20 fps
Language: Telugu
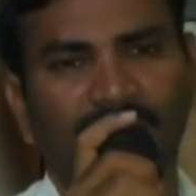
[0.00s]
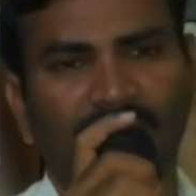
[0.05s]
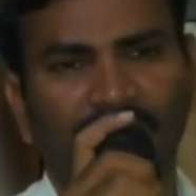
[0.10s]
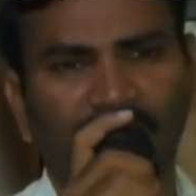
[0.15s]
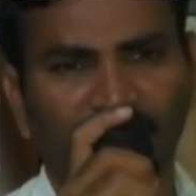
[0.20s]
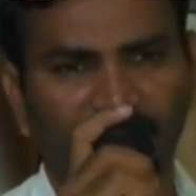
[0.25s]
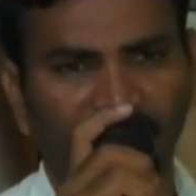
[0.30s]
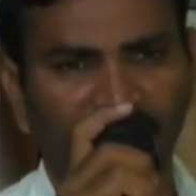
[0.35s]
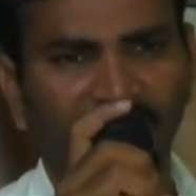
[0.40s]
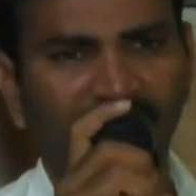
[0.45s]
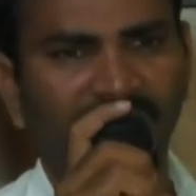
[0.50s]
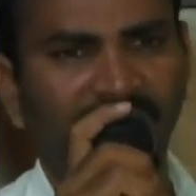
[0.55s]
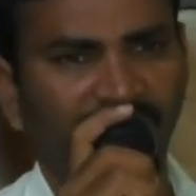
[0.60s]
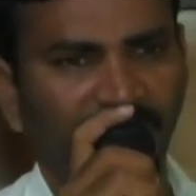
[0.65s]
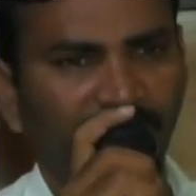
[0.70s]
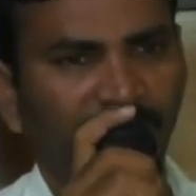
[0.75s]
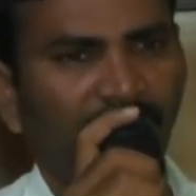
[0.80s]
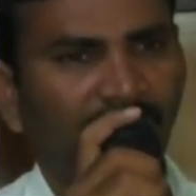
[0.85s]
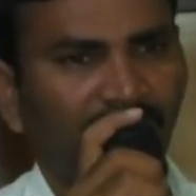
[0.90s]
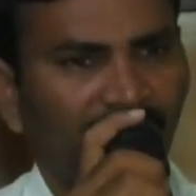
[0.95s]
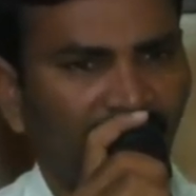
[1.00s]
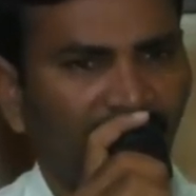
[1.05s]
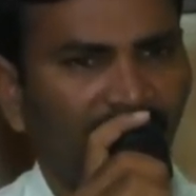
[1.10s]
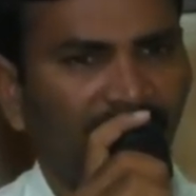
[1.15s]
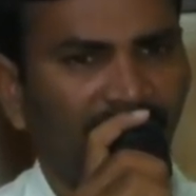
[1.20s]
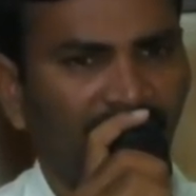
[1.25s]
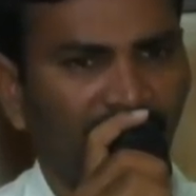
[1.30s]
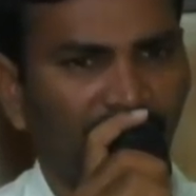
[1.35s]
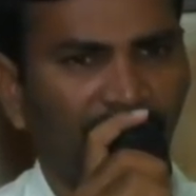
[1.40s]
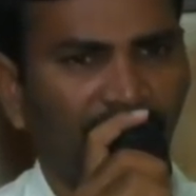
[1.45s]
ఆ వేష
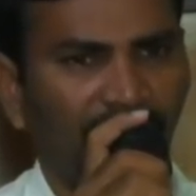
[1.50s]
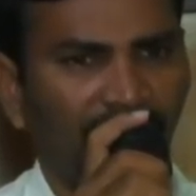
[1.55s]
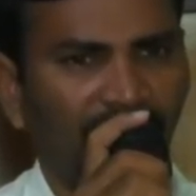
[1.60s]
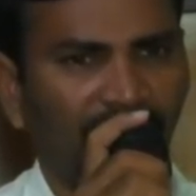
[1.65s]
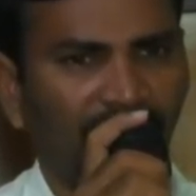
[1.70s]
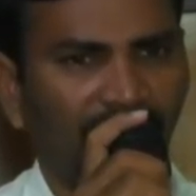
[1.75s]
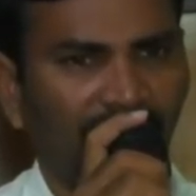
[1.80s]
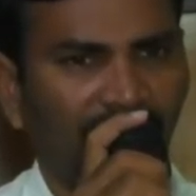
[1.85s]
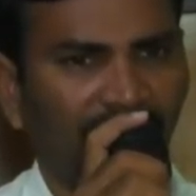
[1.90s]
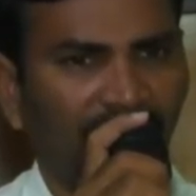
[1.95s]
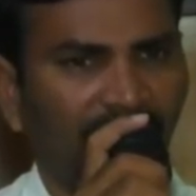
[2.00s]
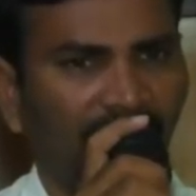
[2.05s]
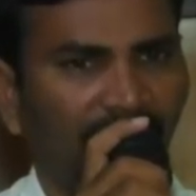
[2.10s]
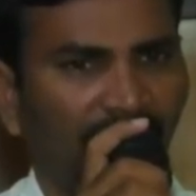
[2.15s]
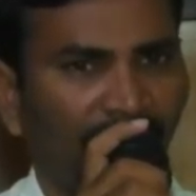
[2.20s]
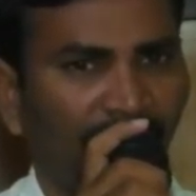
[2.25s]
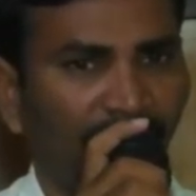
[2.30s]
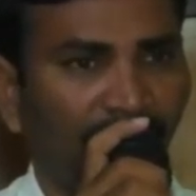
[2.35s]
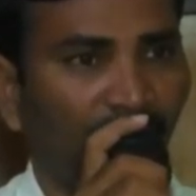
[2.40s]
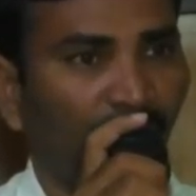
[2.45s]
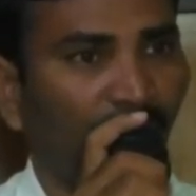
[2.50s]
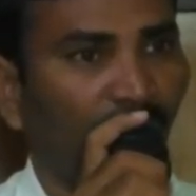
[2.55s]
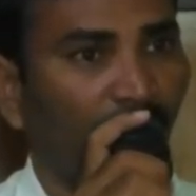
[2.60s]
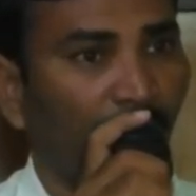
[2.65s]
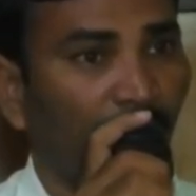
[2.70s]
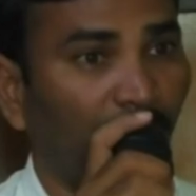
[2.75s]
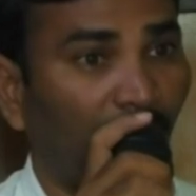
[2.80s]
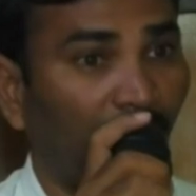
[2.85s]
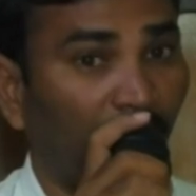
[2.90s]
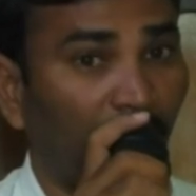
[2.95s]
మాట్లాడిన మాటలకి అందరూ
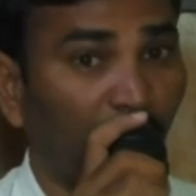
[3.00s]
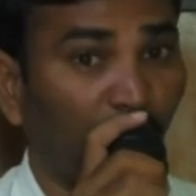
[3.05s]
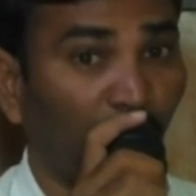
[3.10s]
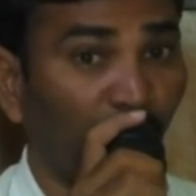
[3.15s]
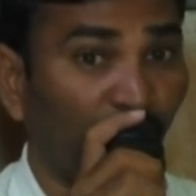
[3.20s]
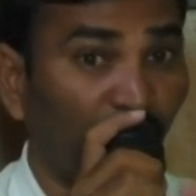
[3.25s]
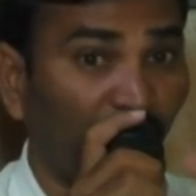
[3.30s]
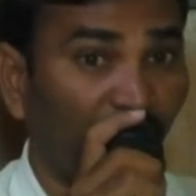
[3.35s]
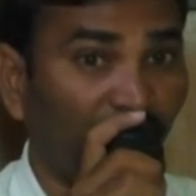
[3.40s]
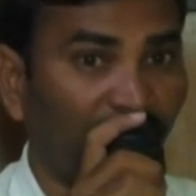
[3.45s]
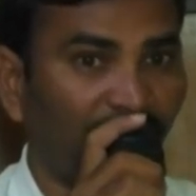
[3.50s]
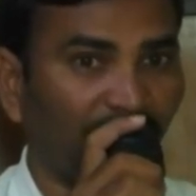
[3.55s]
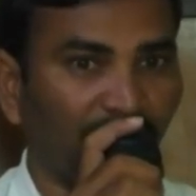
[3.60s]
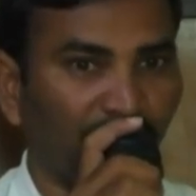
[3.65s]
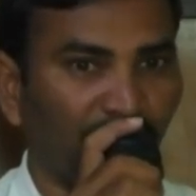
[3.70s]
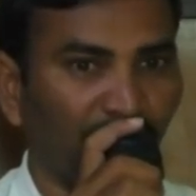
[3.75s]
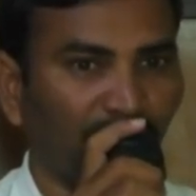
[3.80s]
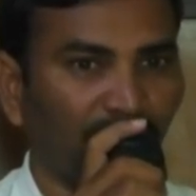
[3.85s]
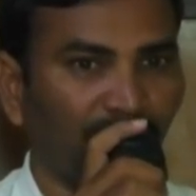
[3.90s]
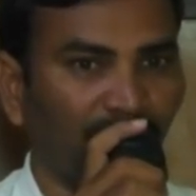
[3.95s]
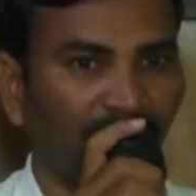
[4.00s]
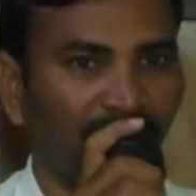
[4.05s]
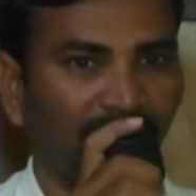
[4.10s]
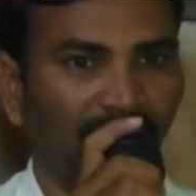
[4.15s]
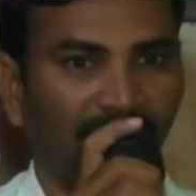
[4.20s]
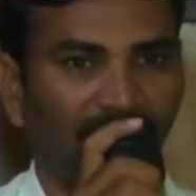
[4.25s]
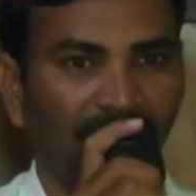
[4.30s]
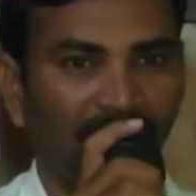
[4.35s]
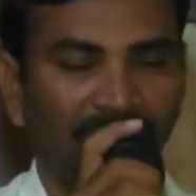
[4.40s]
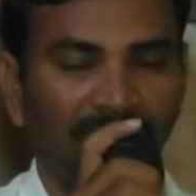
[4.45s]
ఆమెలో వేషని
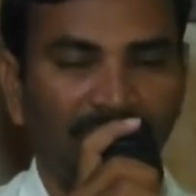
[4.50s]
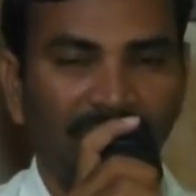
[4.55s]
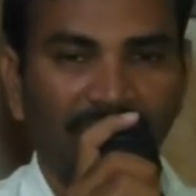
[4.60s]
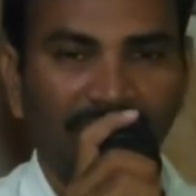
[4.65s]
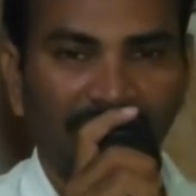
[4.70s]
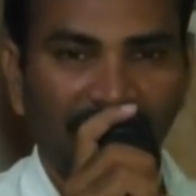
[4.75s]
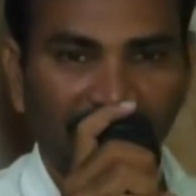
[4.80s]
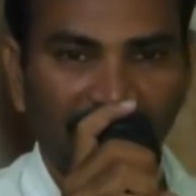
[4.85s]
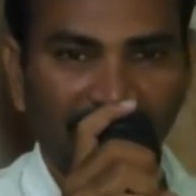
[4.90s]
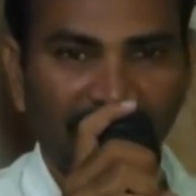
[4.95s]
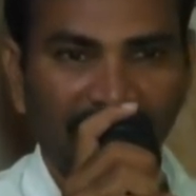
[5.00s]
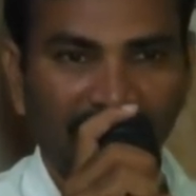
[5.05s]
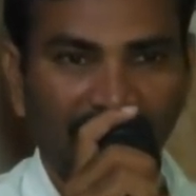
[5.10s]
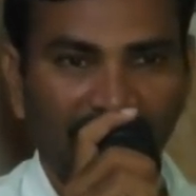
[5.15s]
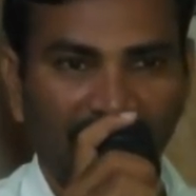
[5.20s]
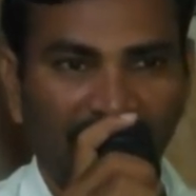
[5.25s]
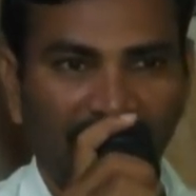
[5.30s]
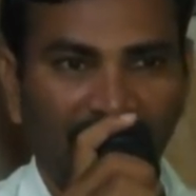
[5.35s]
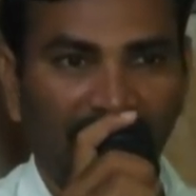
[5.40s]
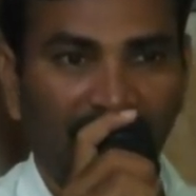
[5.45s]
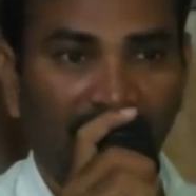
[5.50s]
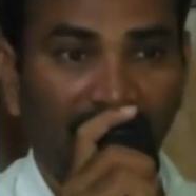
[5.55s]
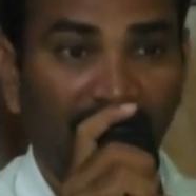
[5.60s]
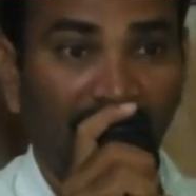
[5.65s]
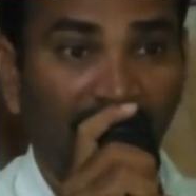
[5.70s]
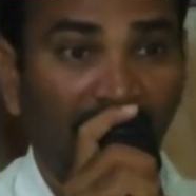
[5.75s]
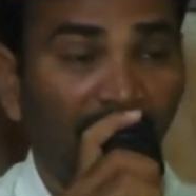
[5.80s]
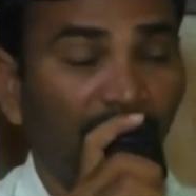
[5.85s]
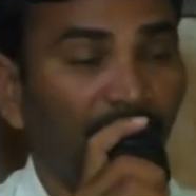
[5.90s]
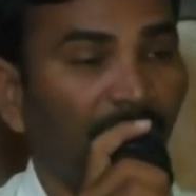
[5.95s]
చూస్తుంటే ఈయన
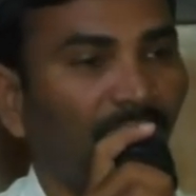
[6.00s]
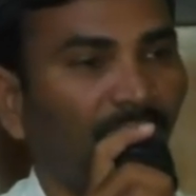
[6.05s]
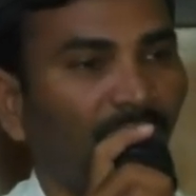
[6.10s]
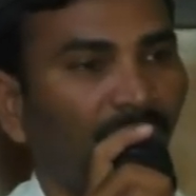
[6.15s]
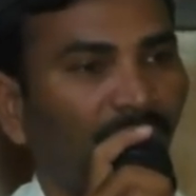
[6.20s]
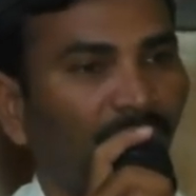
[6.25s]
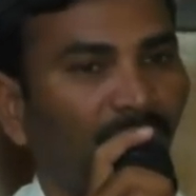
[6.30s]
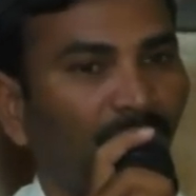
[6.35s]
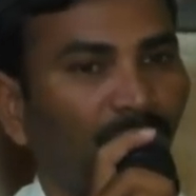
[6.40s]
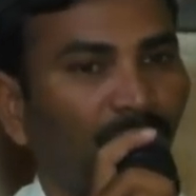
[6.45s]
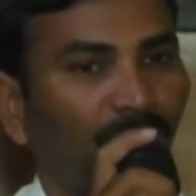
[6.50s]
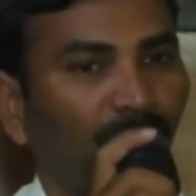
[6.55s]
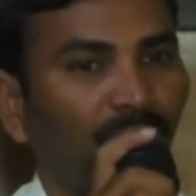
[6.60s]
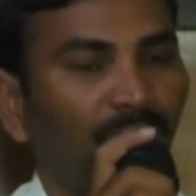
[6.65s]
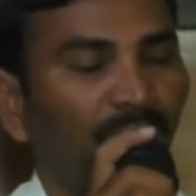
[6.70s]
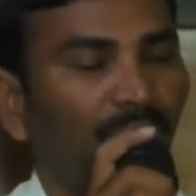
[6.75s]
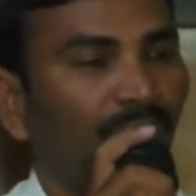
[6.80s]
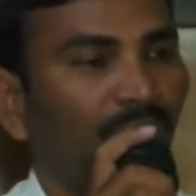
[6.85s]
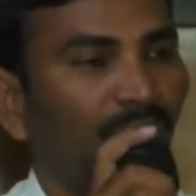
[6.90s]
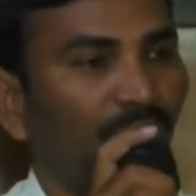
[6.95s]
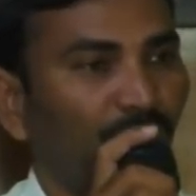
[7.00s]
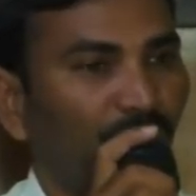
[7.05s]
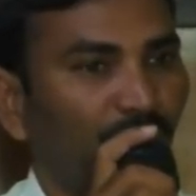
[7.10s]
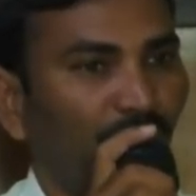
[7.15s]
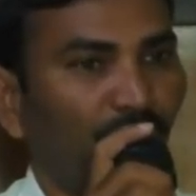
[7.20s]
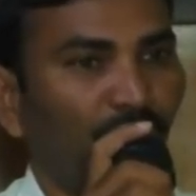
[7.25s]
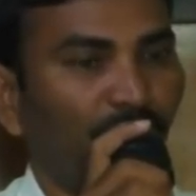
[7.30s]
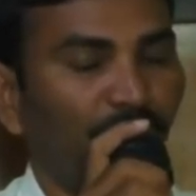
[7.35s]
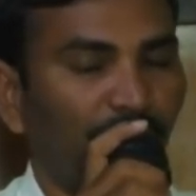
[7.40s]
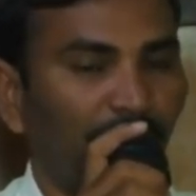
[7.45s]
ఆమెలో
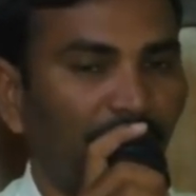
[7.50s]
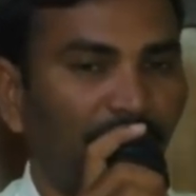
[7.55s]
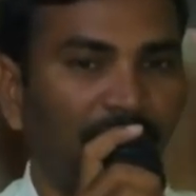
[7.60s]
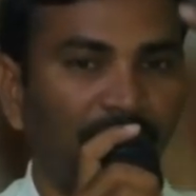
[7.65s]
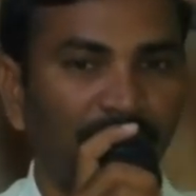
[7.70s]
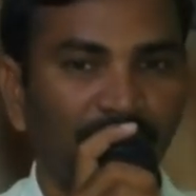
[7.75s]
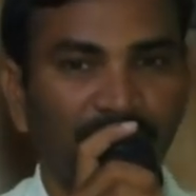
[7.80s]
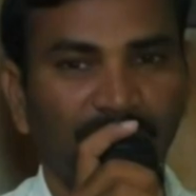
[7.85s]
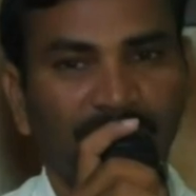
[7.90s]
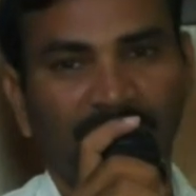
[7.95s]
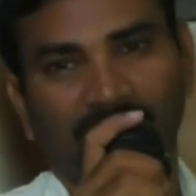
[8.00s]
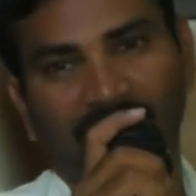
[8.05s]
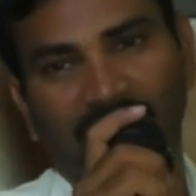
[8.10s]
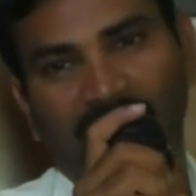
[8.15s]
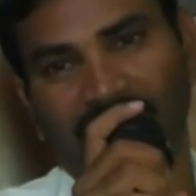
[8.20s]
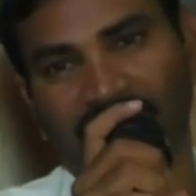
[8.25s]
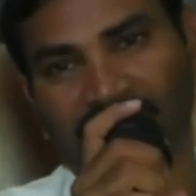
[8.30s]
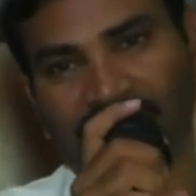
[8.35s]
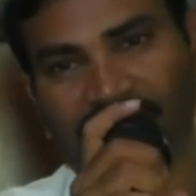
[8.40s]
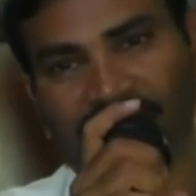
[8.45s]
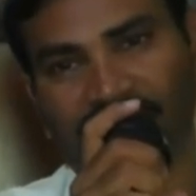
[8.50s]
దేవుని బిడ్డను చూస్తున్నాడు